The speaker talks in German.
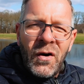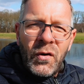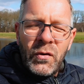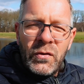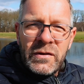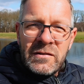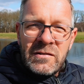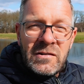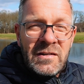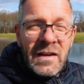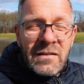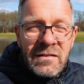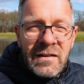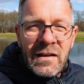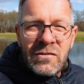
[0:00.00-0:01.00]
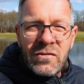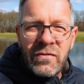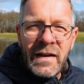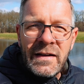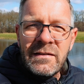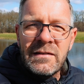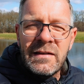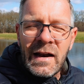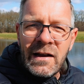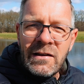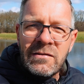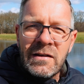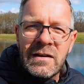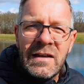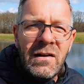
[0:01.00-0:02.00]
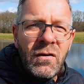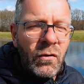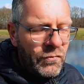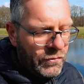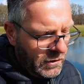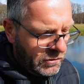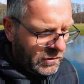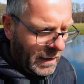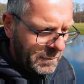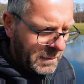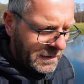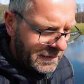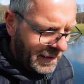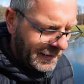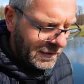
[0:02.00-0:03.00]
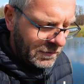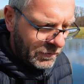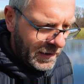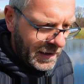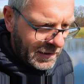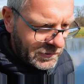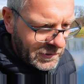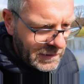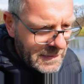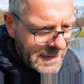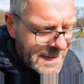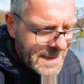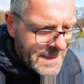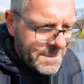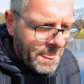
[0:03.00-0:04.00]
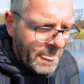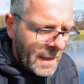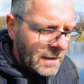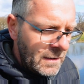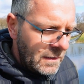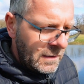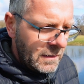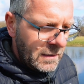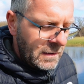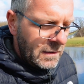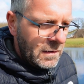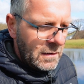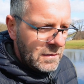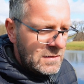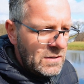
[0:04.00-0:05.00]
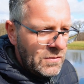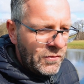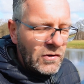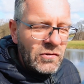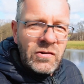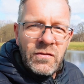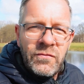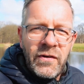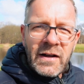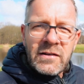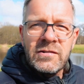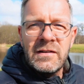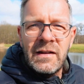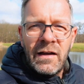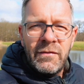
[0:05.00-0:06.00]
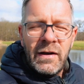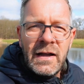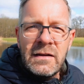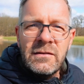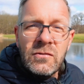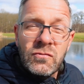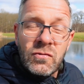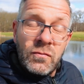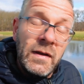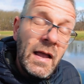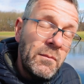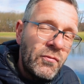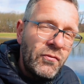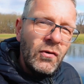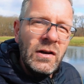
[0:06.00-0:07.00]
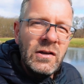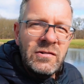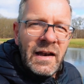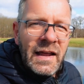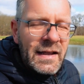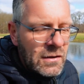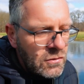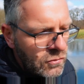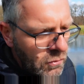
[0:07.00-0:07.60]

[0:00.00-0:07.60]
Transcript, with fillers: Und das ist jetzt der zweite 30 Kilo Fisch am Metang diverse. Äh, die Fische wachsen da weiter, so wie am Fullies Lake.